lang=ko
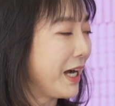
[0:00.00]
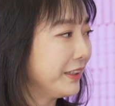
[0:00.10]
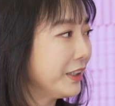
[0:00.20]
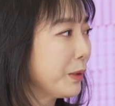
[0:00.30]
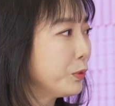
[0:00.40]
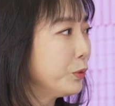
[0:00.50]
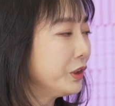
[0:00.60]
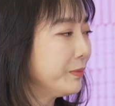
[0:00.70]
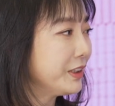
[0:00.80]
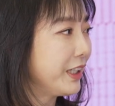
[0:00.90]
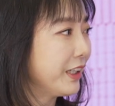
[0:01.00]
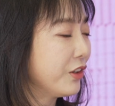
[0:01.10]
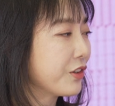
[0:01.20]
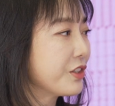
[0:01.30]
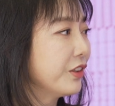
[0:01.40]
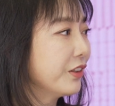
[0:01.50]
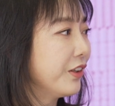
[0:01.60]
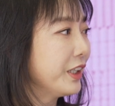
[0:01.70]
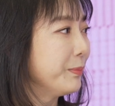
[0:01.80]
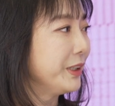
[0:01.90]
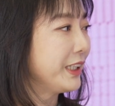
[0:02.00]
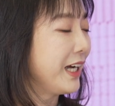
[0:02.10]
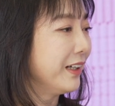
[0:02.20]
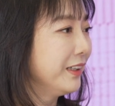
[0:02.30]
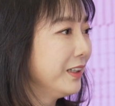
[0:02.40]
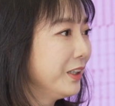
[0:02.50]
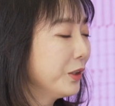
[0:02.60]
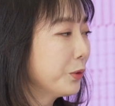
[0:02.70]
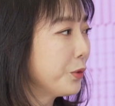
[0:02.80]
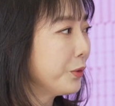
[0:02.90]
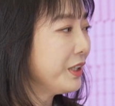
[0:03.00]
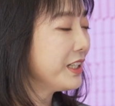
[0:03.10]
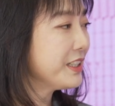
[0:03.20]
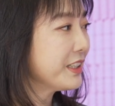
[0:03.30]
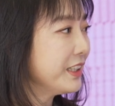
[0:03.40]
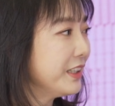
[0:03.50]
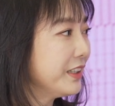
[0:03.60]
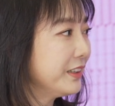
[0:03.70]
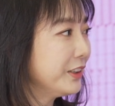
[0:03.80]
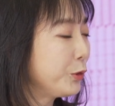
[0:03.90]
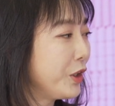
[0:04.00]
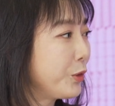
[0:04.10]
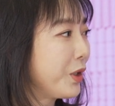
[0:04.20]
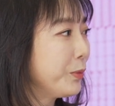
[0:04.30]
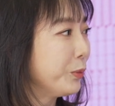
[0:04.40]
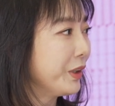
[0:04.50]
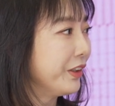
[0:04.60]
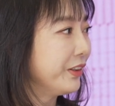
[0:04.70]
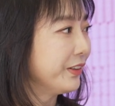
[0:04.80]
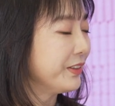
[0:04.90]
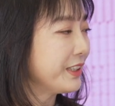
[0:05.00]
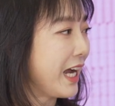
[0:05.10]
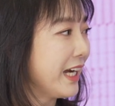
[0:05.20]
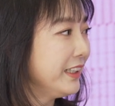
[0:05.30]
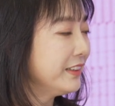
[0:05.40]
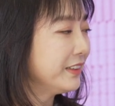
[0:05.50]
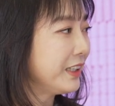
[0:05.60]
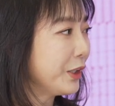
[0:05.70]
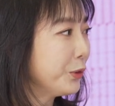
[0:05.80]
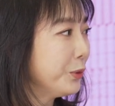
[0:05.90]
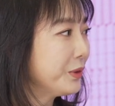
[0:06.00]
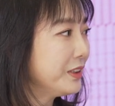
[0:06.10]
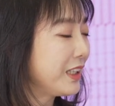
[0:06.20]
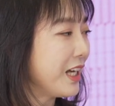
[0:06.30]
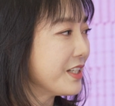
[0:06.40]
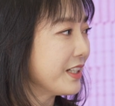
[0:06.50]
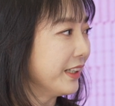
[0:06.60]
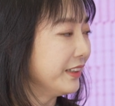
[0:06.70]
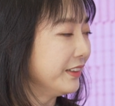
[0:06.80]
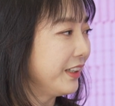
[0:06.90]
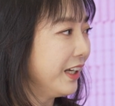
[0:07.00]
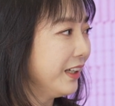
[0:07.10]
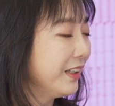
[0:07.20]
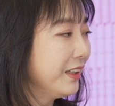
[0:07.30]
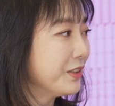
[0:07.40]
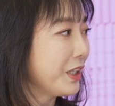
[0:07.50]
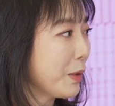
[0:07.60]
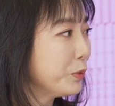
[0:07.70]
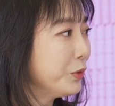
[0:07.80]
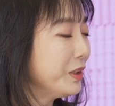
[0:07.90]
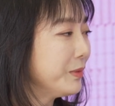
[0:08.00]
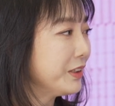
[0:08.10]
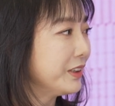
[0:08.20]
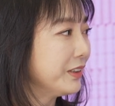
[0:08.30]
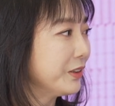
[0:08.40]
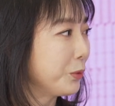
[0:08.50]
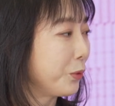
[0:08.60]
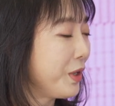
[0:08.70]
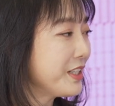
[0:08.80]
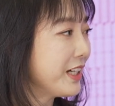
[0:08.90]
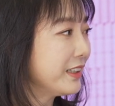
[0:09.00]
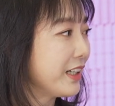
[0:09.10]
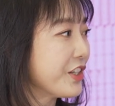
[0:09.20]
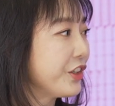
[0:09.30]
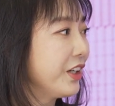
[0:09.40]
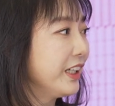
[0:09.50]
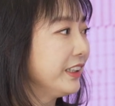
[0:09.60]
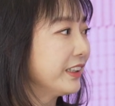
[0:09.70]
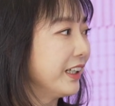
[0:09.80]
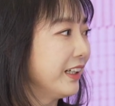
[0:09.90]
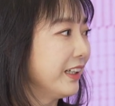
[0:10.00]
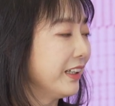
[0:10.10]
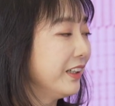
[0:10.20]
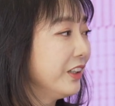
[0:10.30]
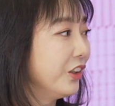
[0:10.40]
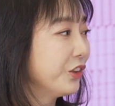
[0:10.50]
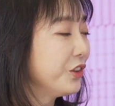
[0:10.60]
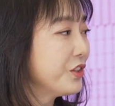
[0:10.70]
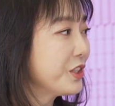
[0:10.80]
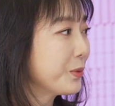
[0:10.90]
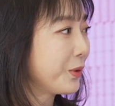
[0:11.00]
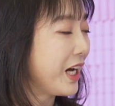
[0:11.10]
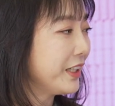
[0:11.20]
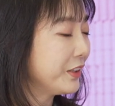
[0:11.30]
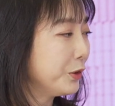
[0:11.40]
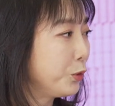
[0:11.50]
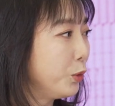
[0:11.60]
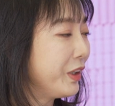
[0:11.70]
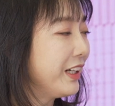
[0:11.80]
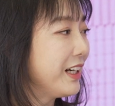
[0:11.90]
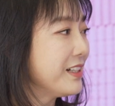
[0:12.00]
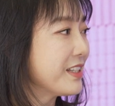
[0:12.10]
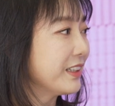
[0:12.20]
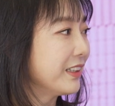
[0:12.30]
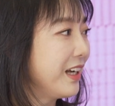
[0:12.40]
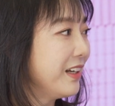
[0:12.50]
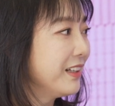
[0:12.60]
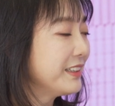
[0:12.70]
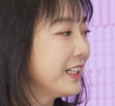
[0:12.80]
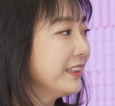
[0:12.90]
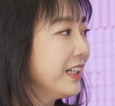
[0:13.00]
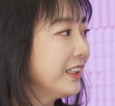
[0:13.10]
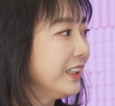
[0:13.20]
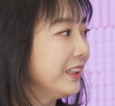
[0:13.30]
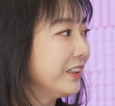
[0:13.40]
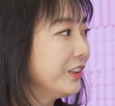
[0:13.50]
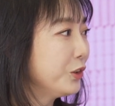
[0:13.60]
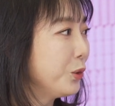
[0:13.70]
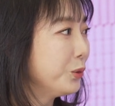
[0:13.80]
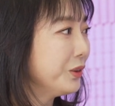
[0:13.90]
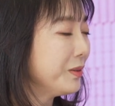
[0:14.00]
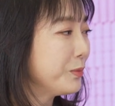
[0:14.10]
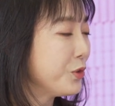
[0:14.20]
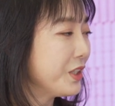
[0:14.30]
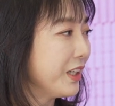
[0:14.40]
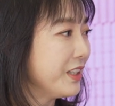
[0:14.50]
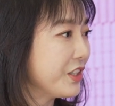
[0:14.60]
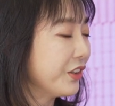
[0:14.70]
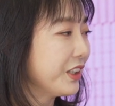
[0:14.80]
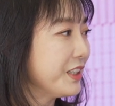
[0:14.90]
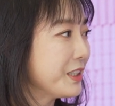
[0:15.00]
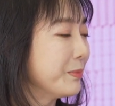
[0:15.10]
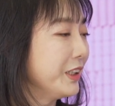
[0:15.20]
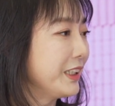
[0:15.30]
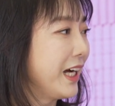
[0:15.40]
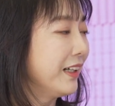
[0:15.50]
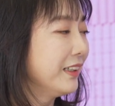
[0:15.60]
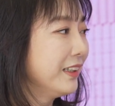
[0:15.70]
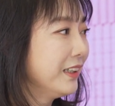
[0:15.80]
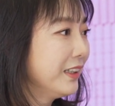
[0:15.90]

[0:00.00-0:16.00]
많은 학부모님들의 걱정거리입니다. 코로나 시기를 되돌아보면 아이들은 학교를 가지 않는데 학부모님들은 또 회사를 가셔야 하니까 네. 어떤 식으로 아이들을 돌봐야 할지가 상당히 뜨거운 음. 문제인 적이 있습니다. 음.